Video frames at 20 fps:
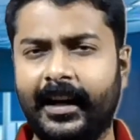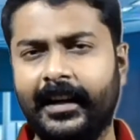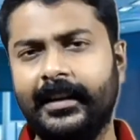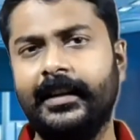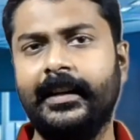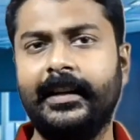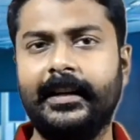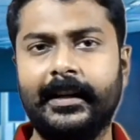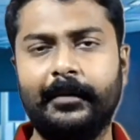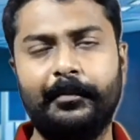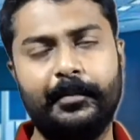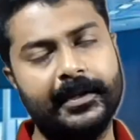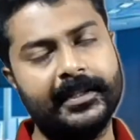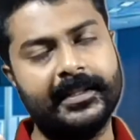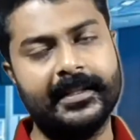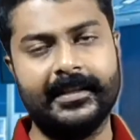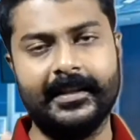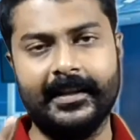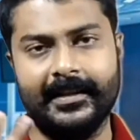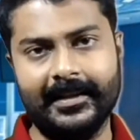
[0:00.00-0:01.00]
அதை நீங்க
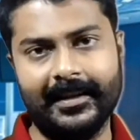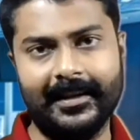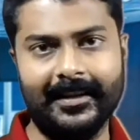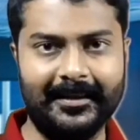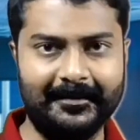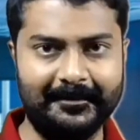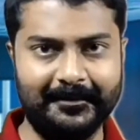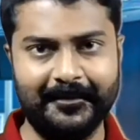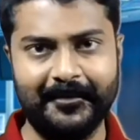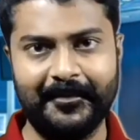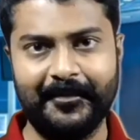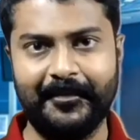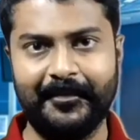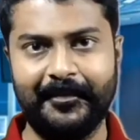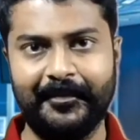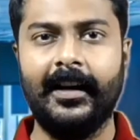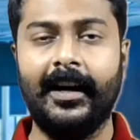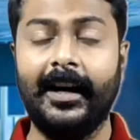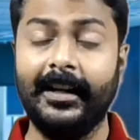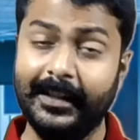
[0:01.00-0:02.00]
பர்ச்சேஸ் செஞ்சுக்கலாம்
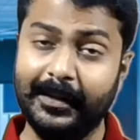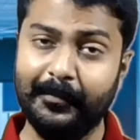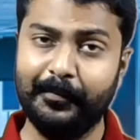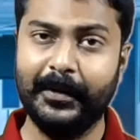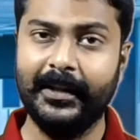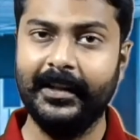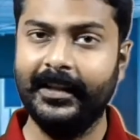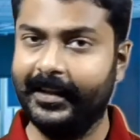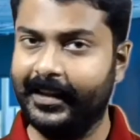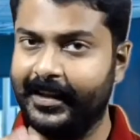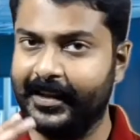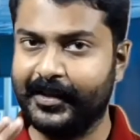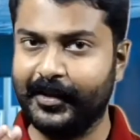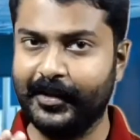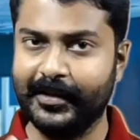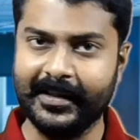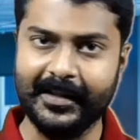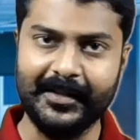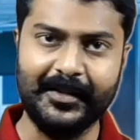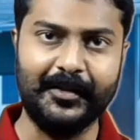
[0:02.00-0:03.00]
அதன் பின்
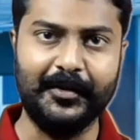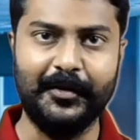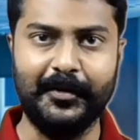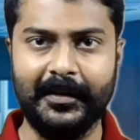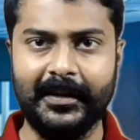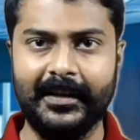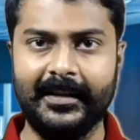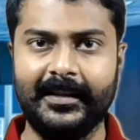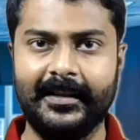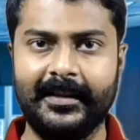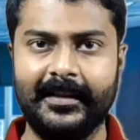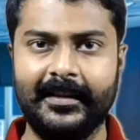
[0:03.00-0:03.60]
இன்ஸ்டால் செஞ்சுக்கோங்க